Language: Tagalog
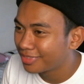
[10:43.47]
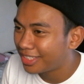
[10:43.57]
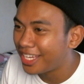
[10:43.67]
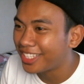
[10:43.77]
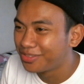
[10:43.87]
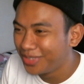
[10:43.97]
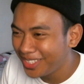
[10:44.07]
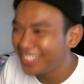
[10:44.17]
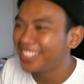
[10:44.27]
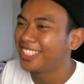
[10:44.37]
XB
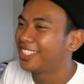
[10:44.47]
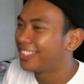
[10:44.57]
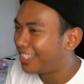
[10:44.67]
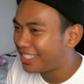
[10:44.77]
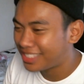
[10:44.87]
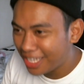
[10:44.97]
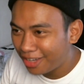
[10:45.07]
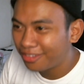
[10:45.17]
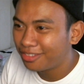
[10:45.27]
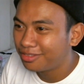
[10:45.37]
Let's Flo go
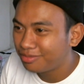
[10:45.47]
G.